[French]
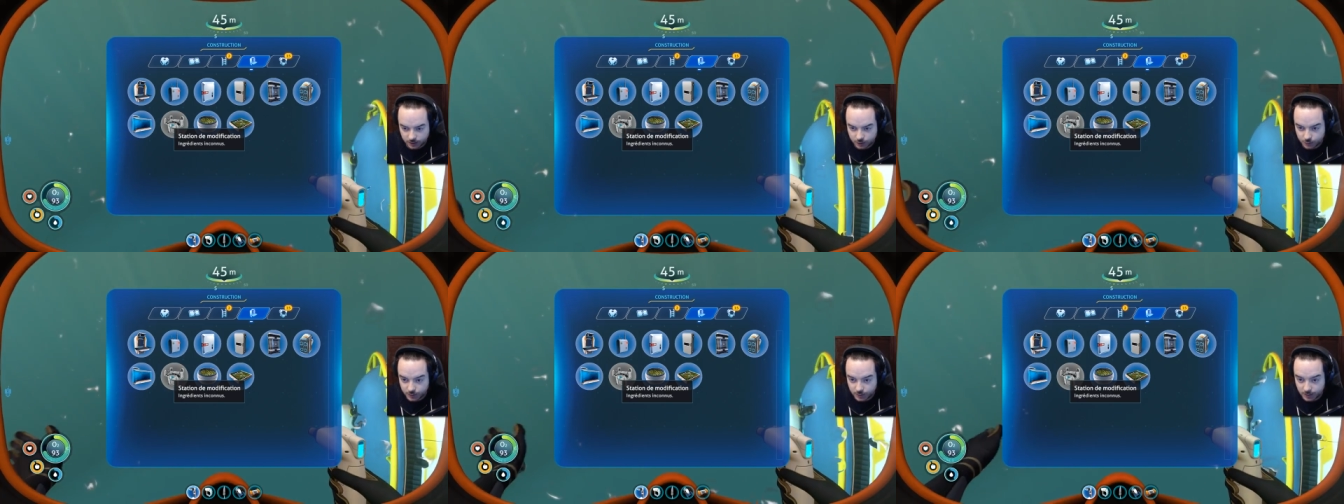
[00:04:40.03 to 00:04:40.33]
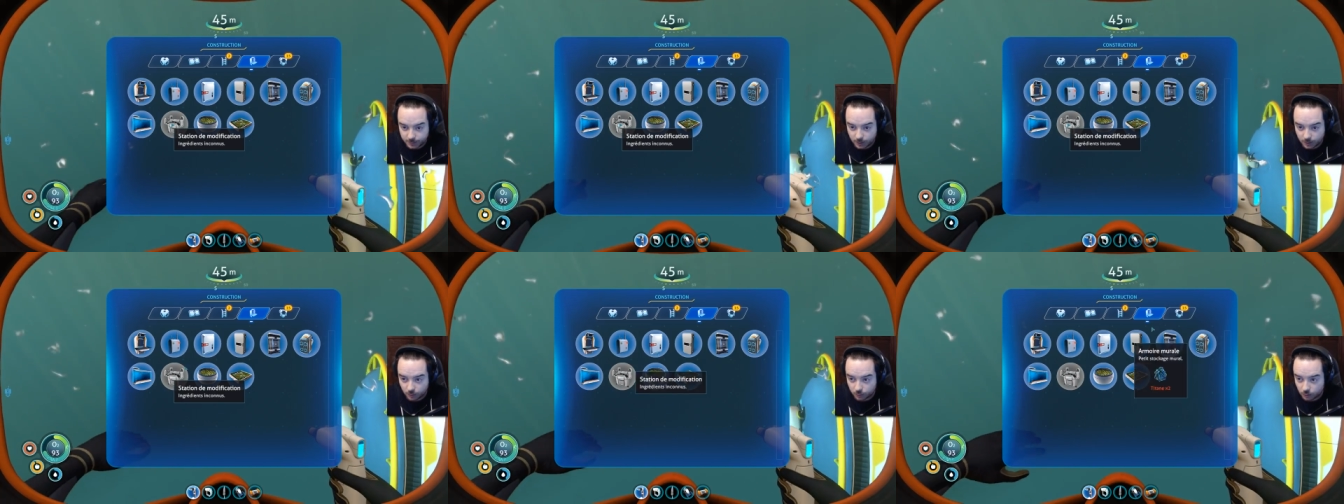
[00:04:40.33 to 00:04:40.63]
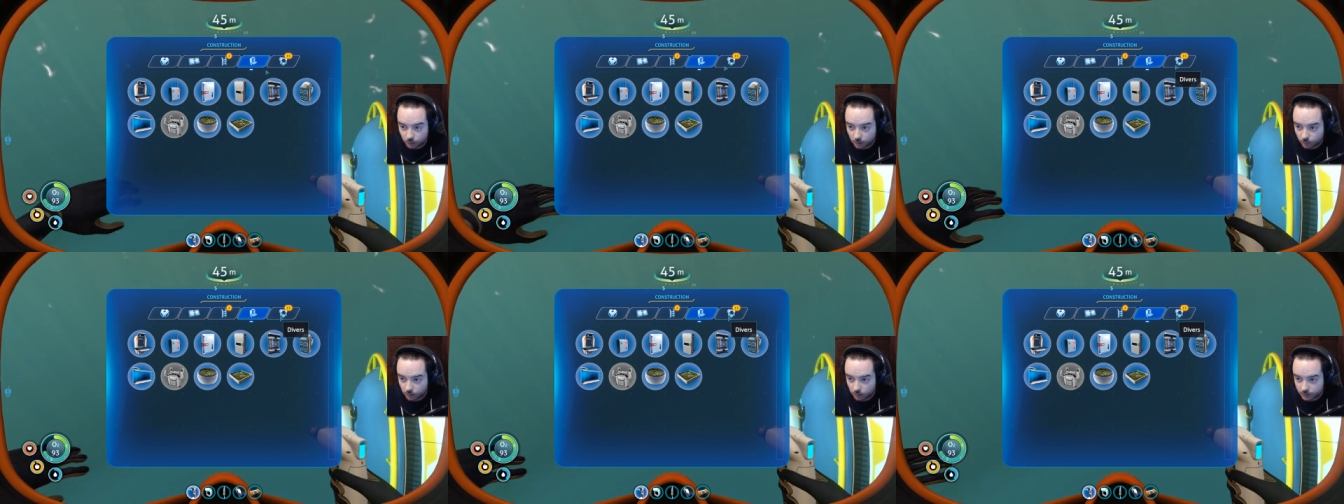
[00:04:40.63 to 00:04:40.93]
je ne l'ai pas
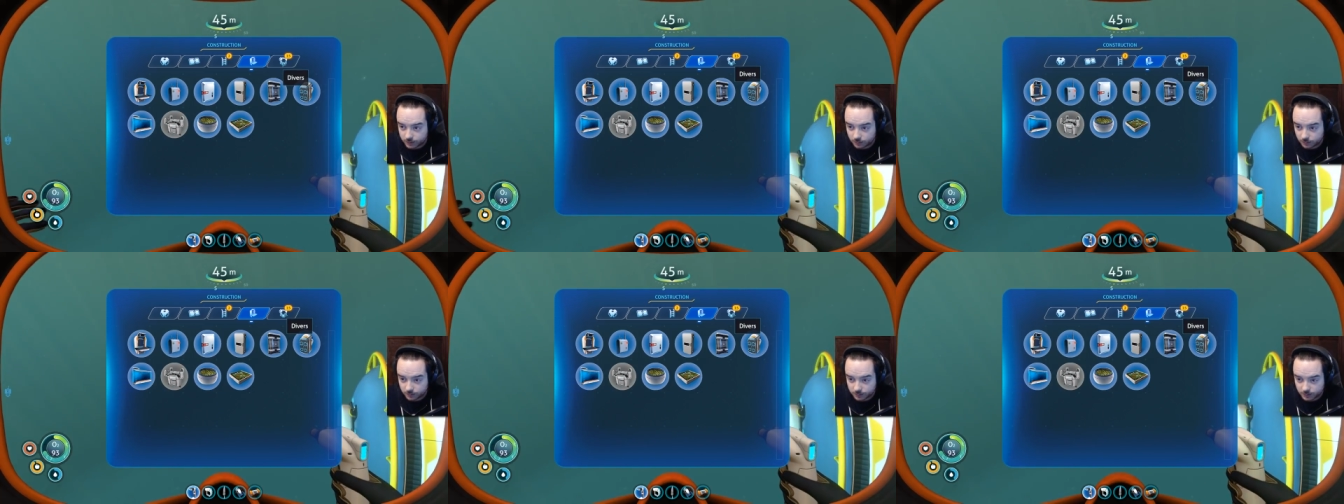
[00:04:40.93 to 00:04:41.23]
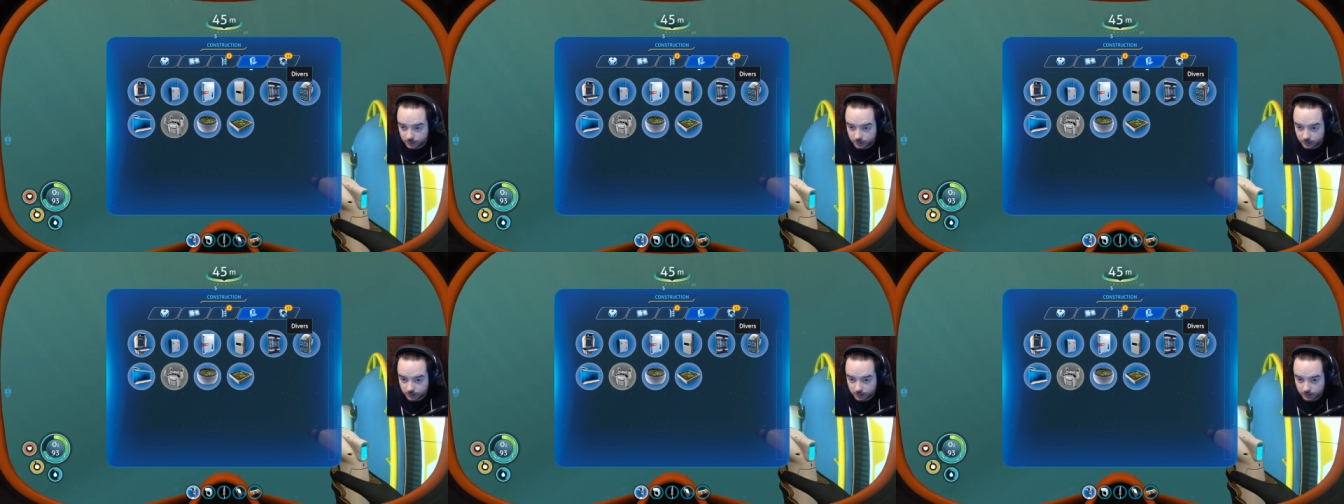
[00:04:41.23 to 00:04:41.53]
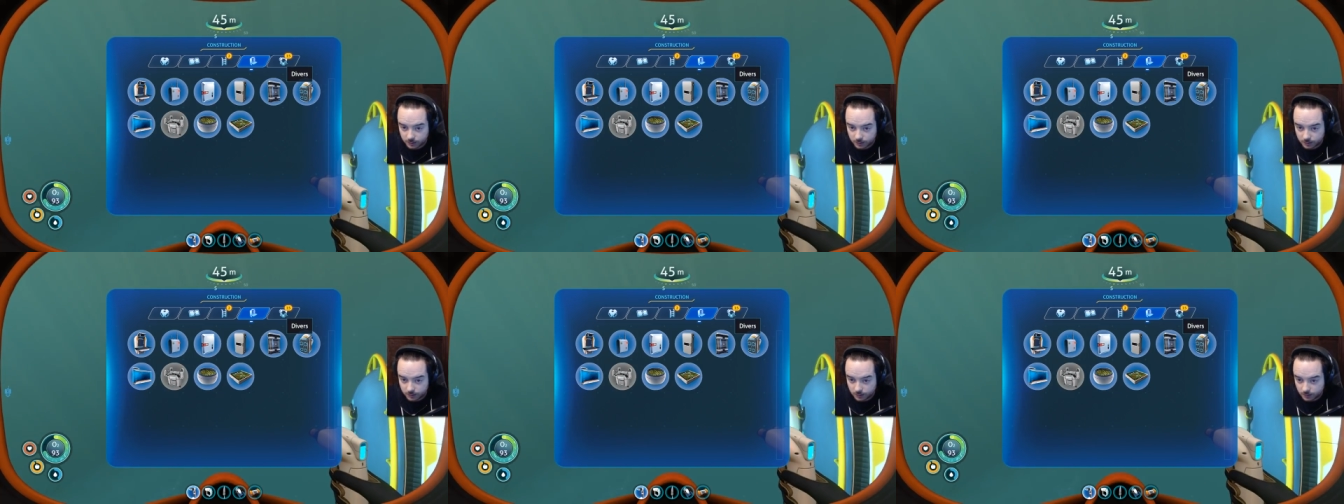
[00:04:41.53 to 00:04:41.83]
encore pour l'instant.
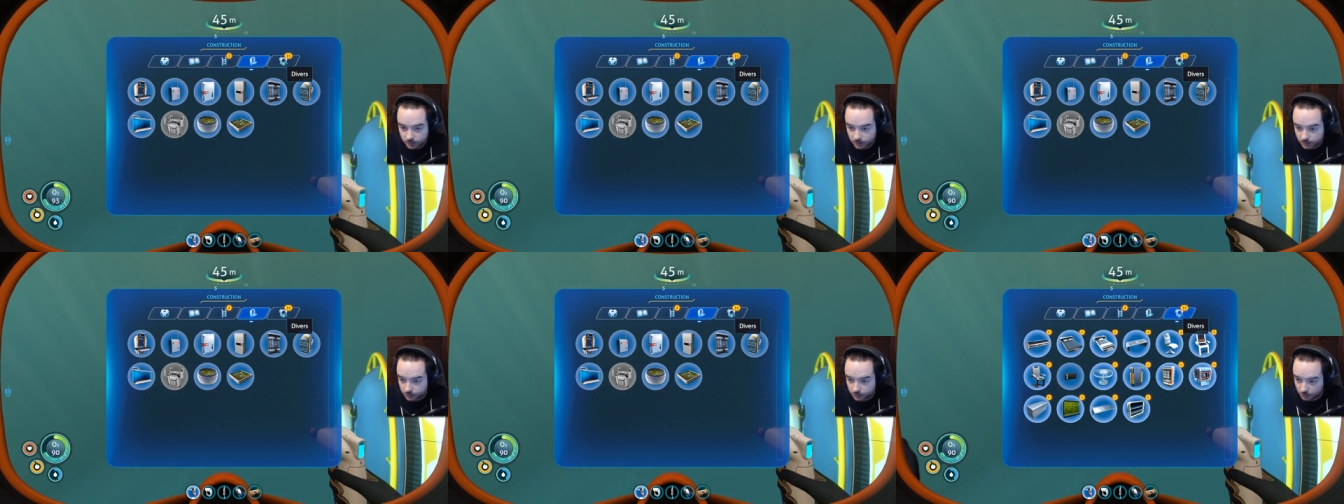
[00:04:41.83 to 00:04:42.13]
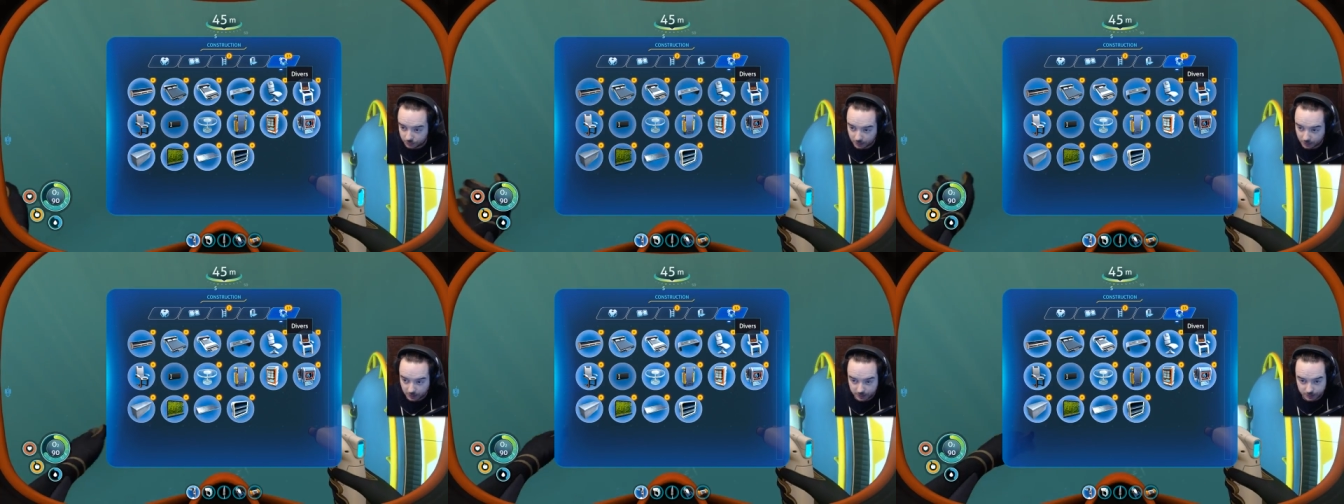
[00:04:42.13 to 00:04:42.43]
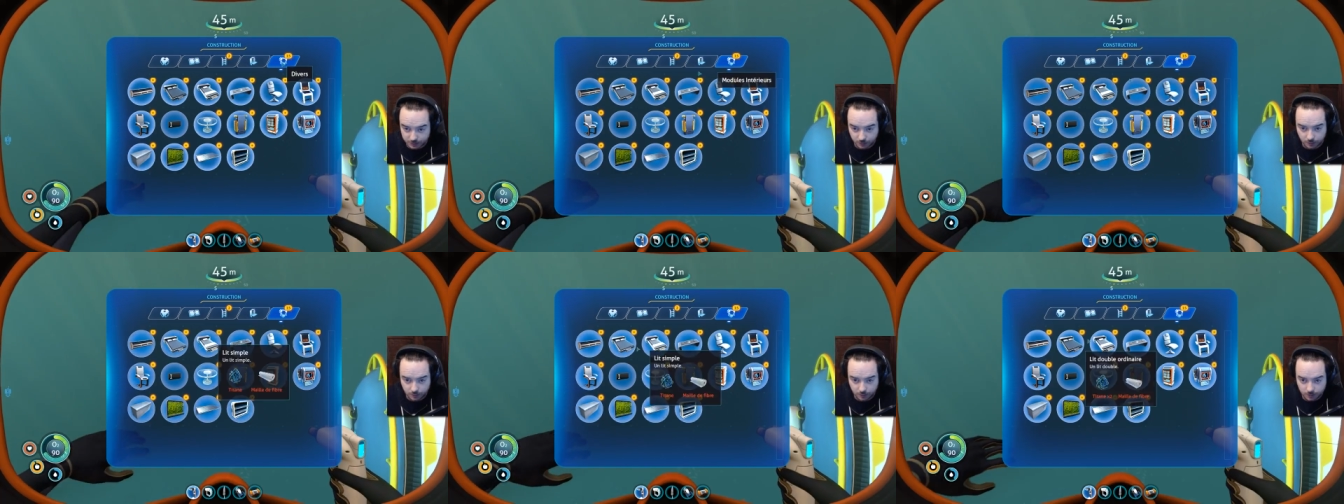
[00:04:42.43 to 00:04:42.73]

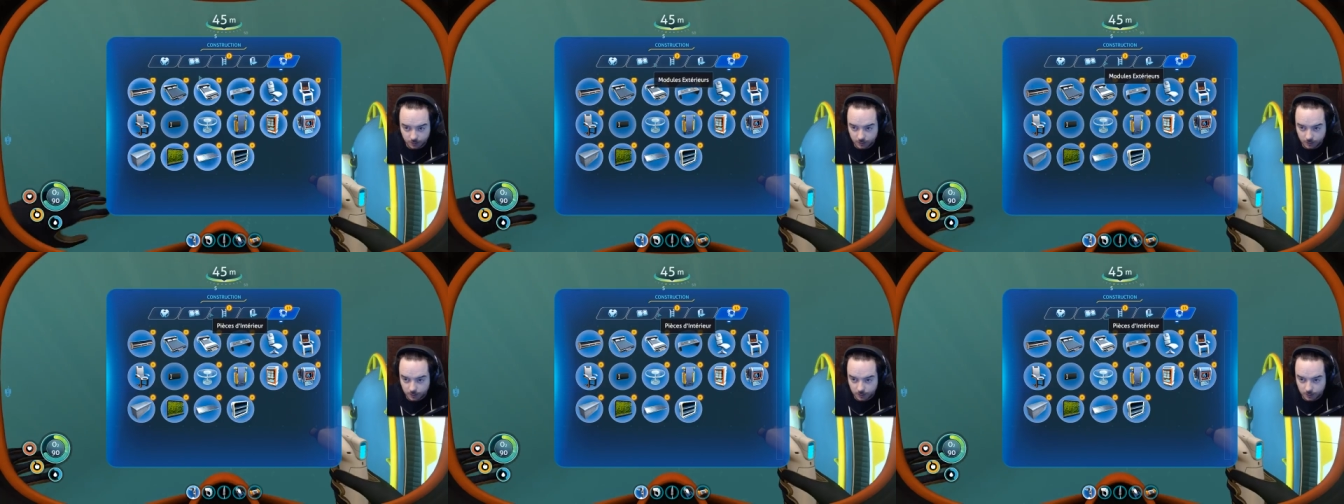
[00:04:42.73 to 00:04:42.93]
Intéressant.